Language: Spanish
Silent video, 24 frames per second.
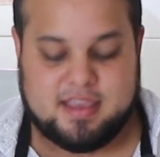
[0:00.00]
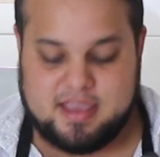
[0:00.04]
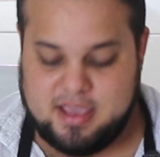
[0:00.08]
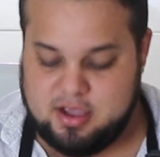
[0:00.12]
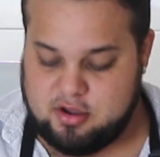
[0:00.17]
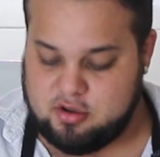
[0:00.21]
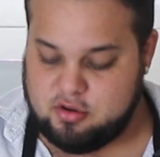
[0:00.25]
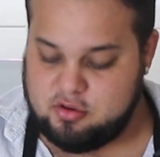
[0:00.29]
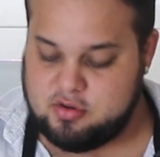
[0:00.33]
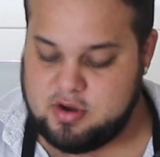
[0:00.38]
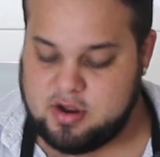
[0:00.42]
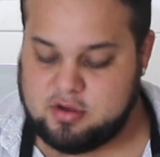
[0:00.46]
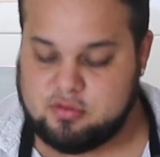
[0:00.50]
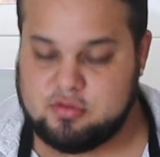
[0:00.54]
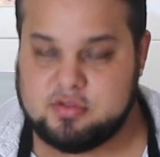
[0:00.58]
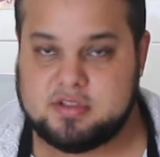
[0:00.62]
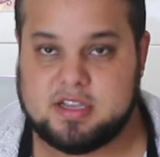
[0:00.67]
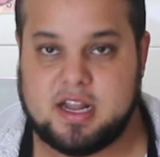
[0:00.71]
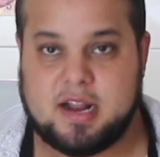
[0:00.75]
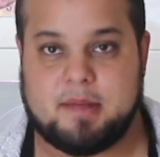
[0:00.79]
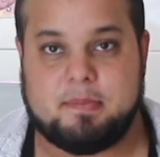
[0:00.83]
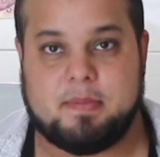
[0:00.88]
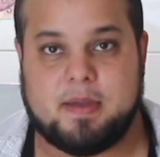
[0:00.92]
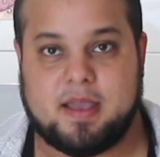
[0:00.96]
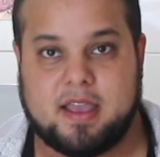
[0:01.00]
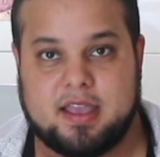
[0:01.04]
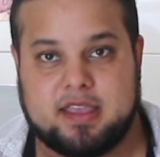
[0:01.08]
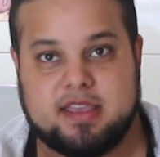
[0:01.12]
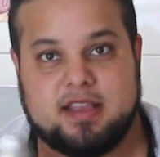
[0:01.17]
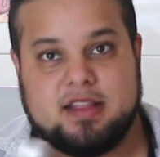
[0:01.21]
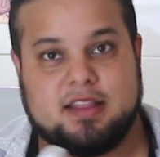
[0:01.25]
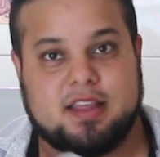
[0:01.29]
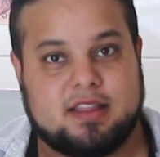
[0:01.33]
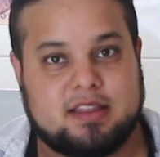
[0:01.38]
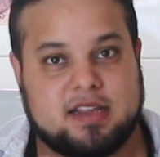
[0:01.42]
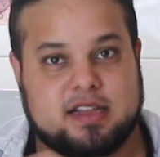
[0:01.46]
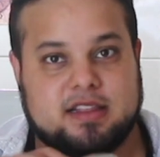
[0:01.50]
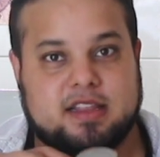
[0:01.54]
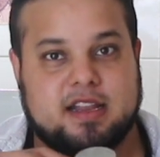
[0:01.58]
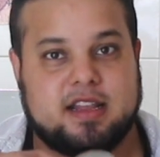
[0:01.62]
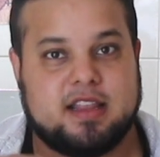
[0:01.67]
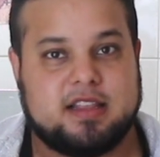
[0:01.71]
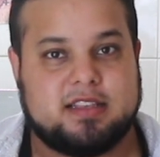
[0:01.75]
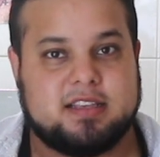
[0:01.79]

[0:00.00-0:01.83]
y con una cuchara pequeñita tratar